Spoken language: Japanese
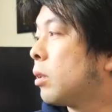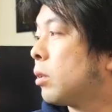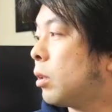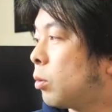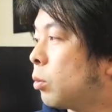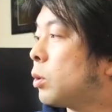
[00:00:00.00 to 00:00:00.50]

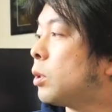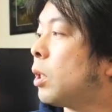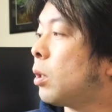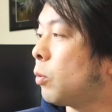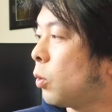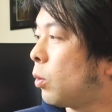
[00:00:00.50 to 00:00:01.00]
で、どち
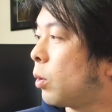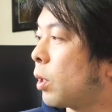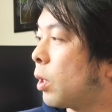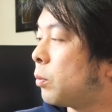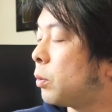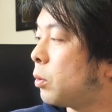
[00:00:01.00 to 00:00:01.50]
らも、
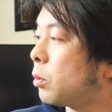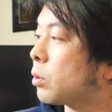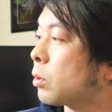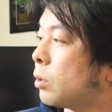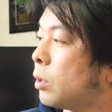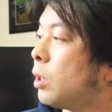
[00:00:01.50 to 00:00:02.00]
えー、
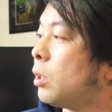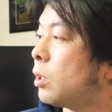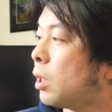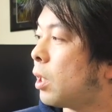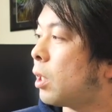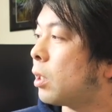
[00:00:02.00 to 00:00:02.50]
フルスクリーン
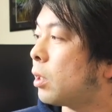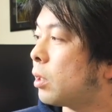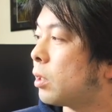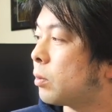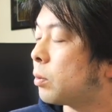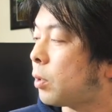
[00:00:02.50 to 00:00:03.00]
で、
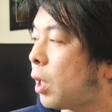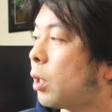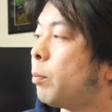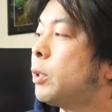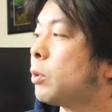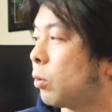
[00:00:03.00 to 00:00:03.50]

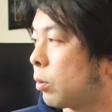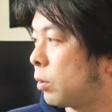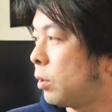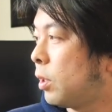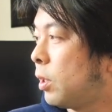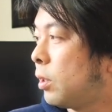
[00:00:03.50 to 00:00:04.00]
フルハイビジョン。
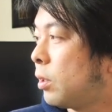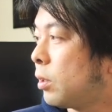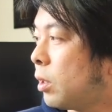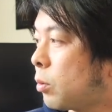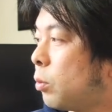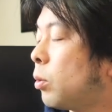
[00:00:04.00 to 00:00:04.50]

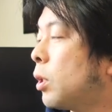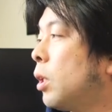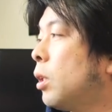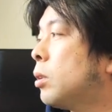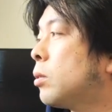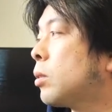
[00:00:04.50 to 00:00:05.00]
で、高
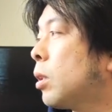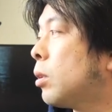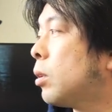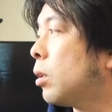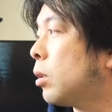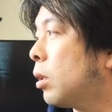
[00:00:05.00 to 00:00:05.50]
品質設
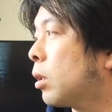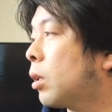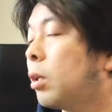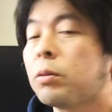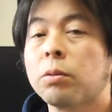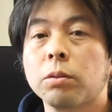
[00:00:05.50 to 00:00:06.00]
定で
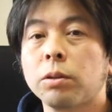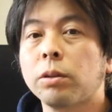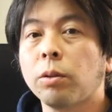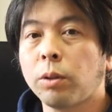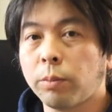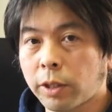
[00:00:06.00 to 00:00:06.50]
計測し
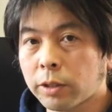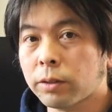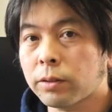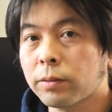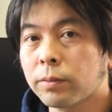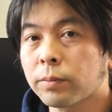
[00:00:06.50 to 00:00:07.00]
ております。